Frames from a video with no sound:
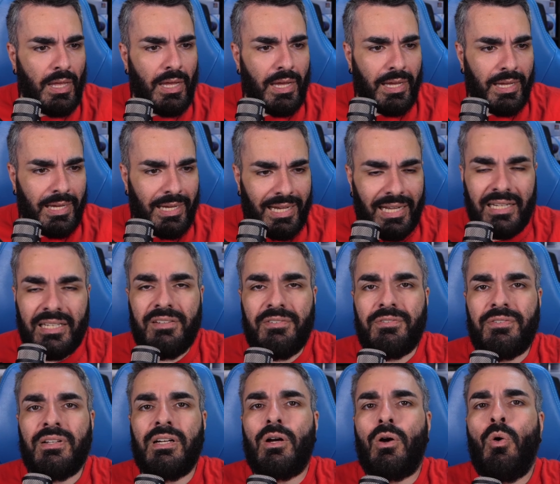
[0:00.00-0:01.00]
eh,
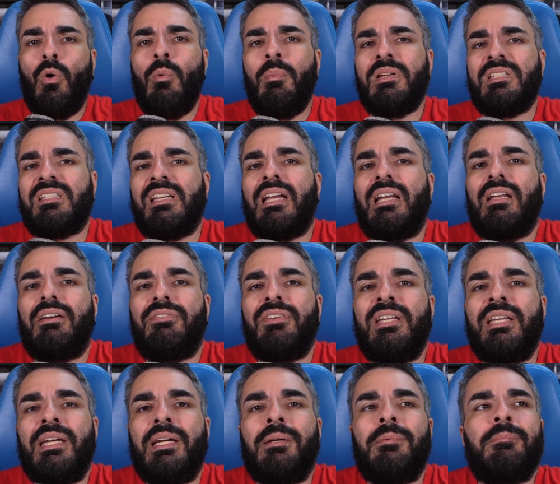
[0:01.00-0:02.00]
Calif, come se alla
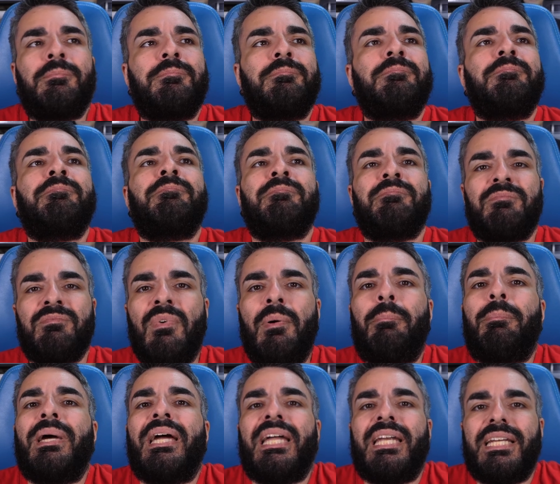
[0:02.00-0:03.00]
fine va
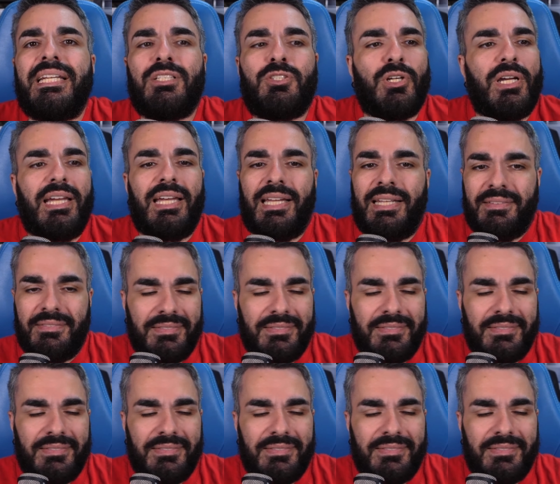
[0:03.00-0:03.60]
bene, cioè